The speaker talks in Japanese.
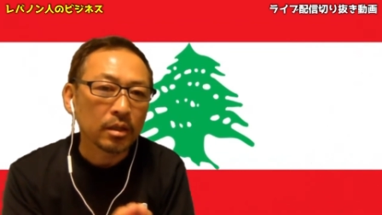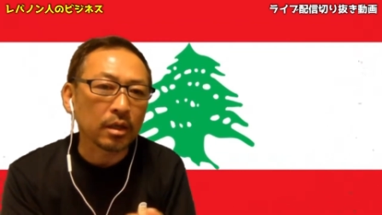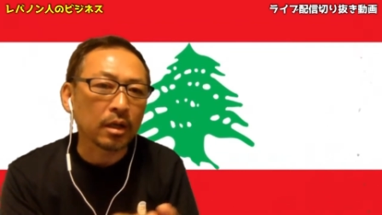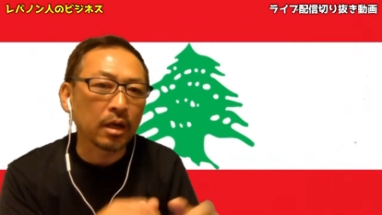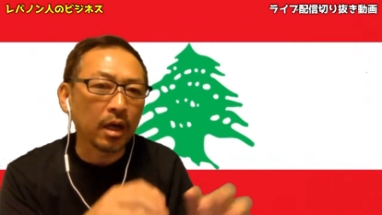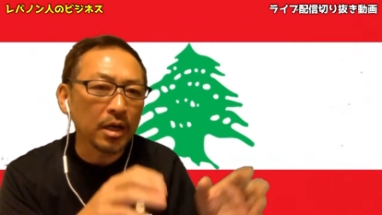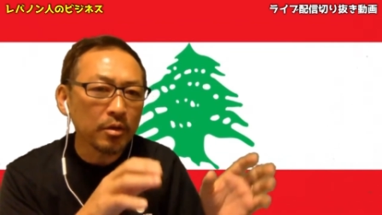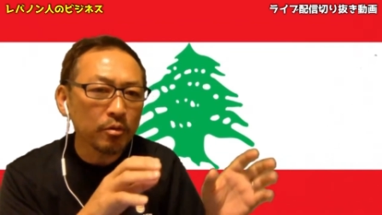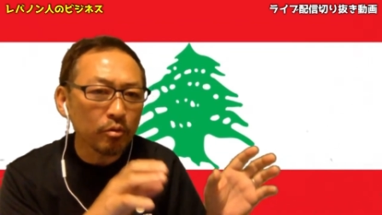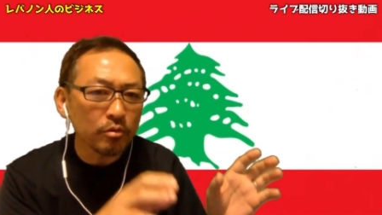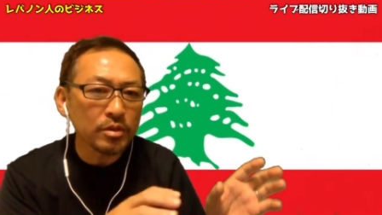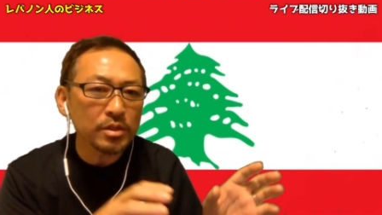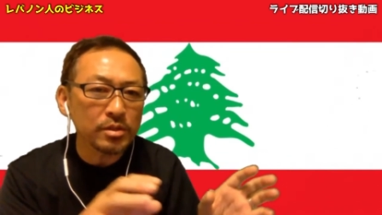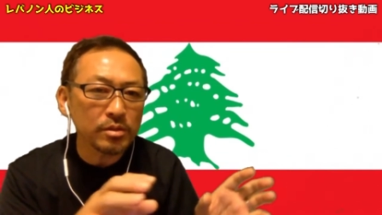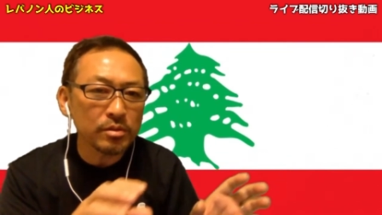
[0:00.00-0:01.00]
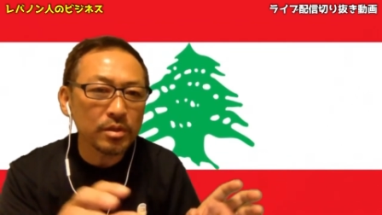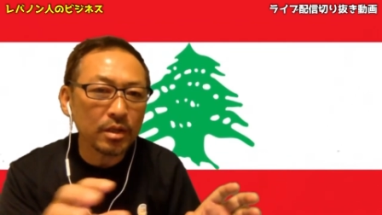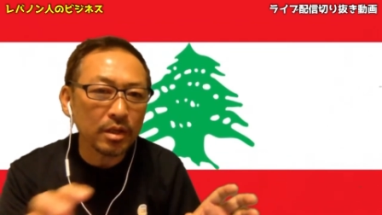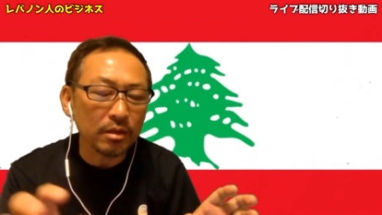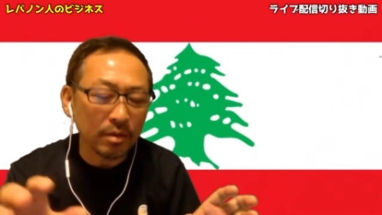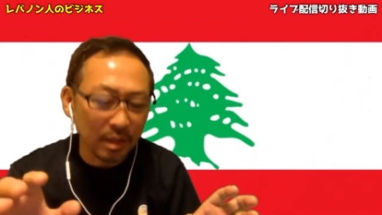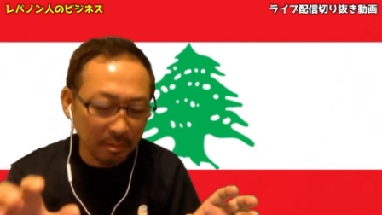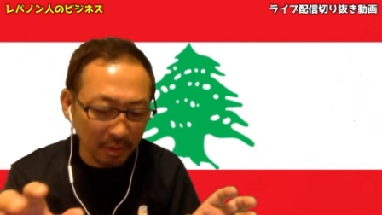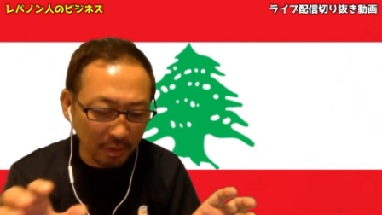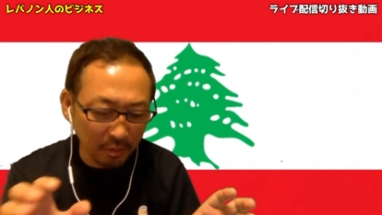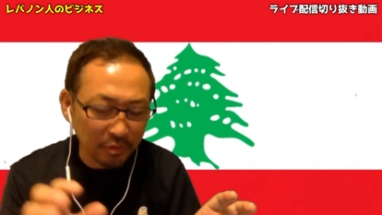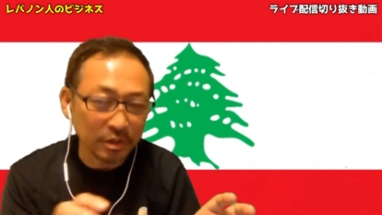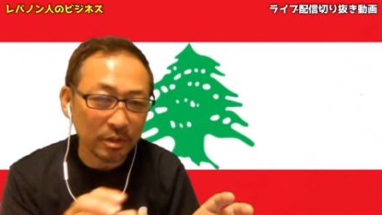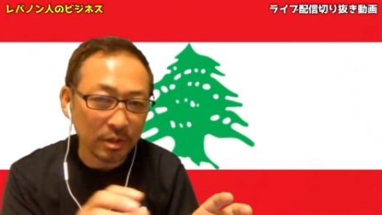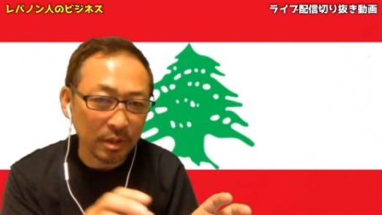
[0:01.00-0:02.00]
だから外国に住んでいる
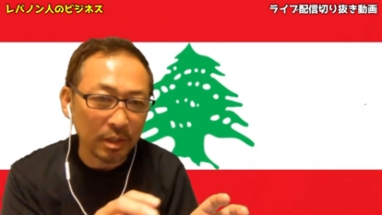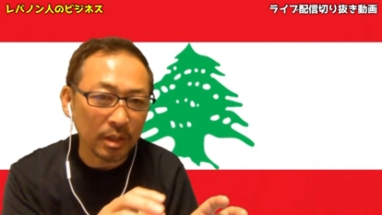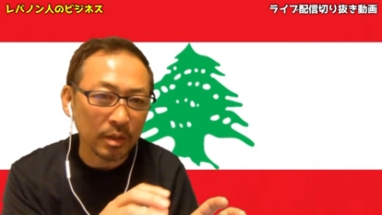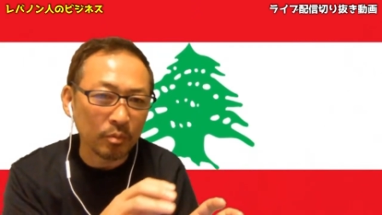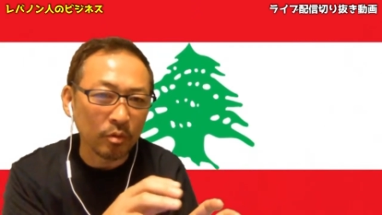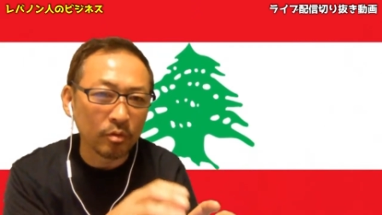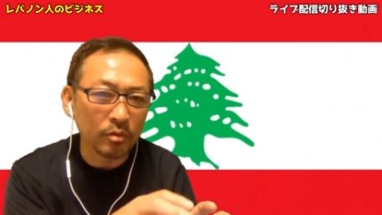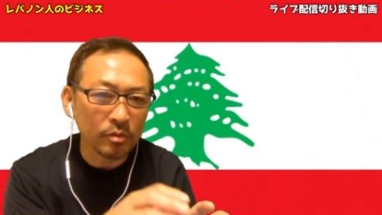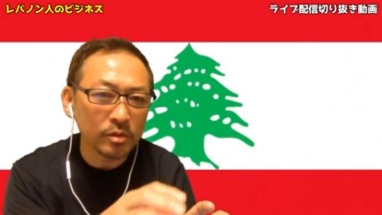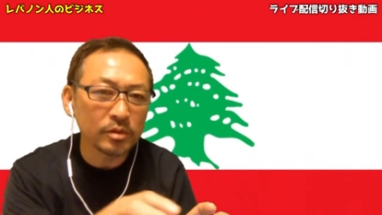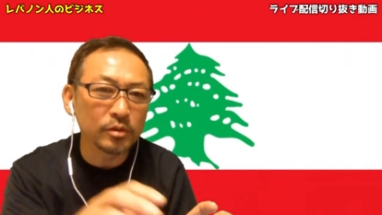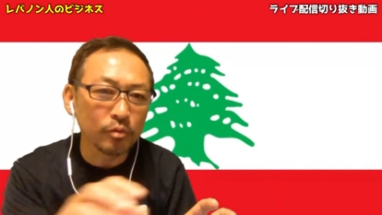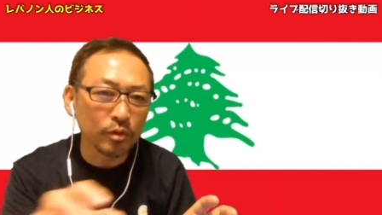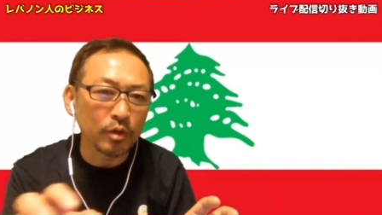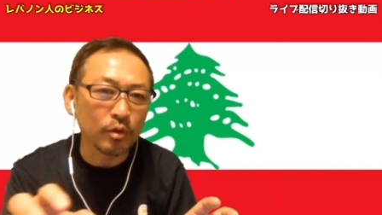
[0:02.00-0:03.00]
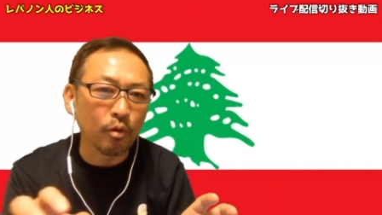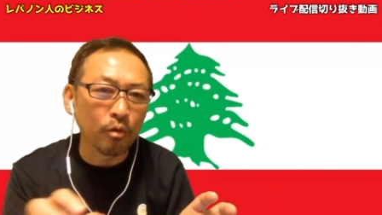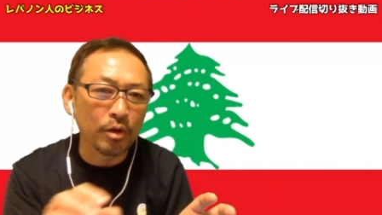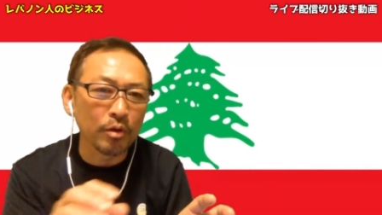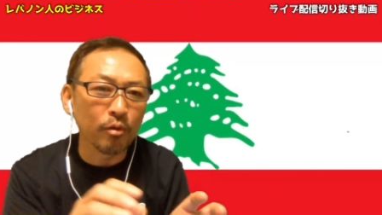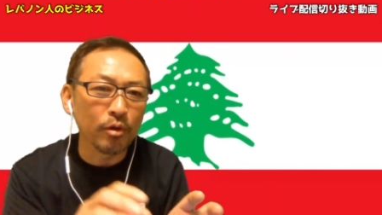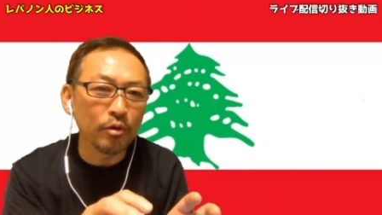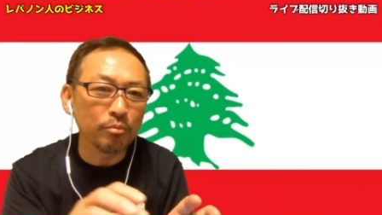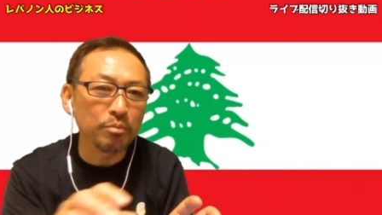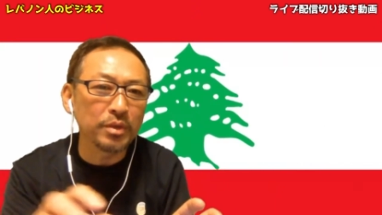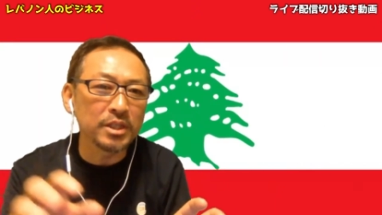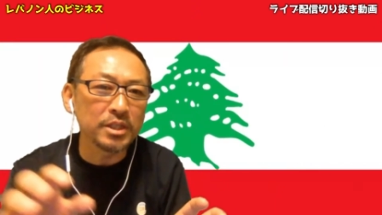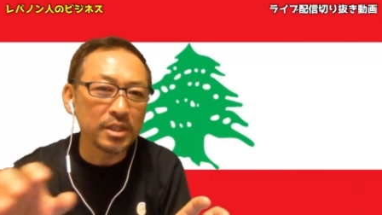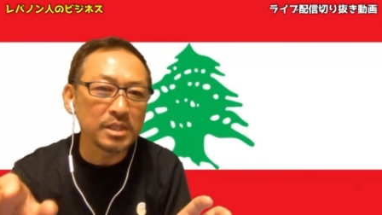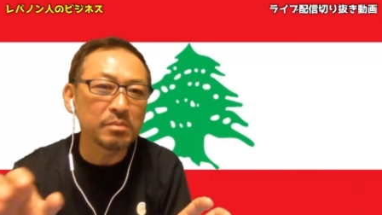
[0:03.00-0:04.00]
レバノン人って、ものすごいゴリゴリの
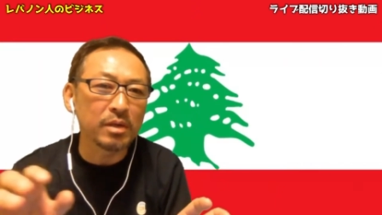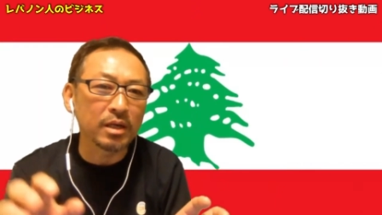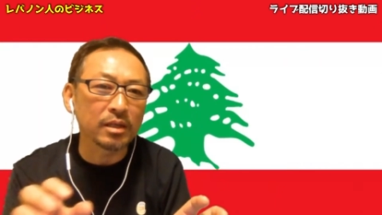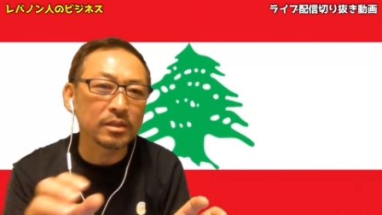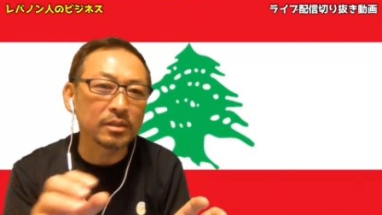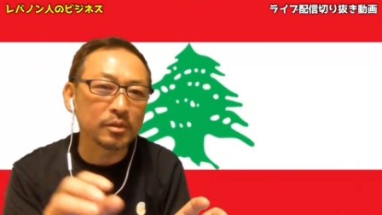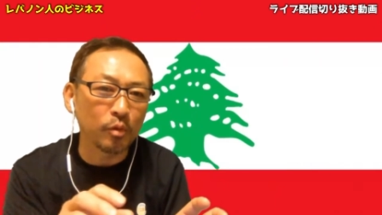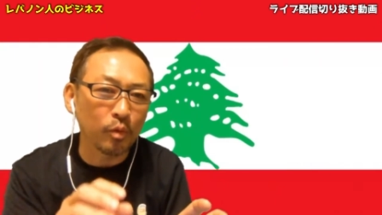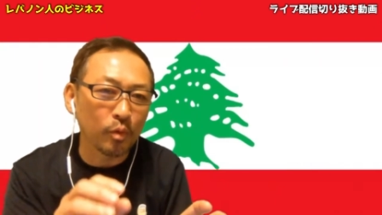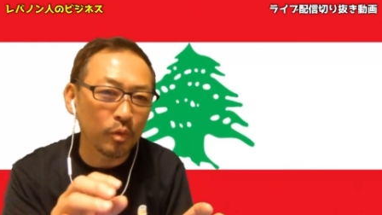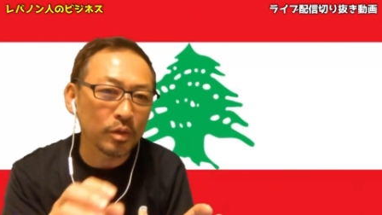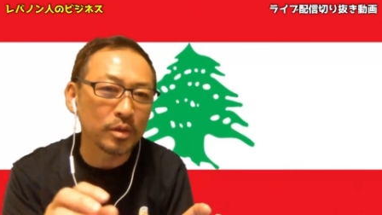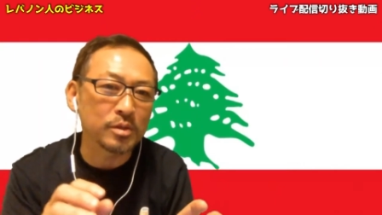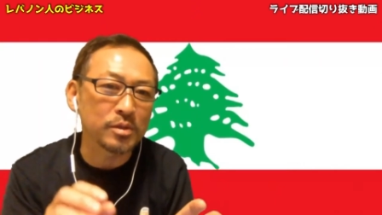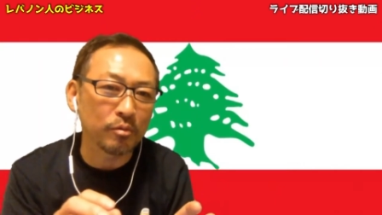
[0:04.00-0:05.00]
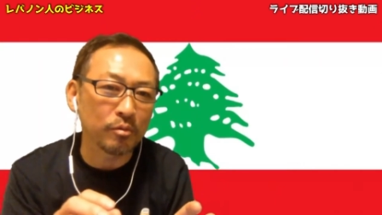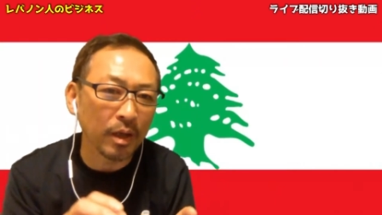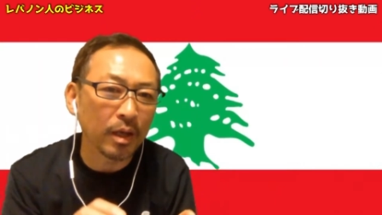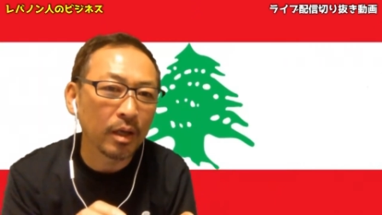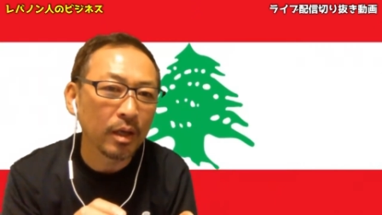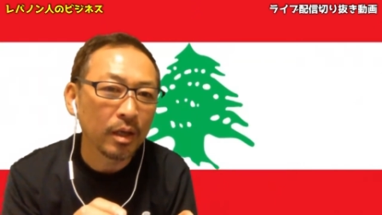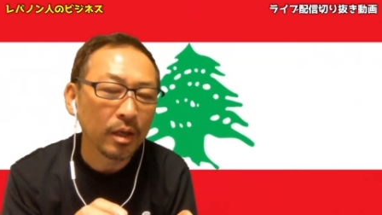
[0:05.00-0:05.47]
ビジネスマンがすごい多いんですよね。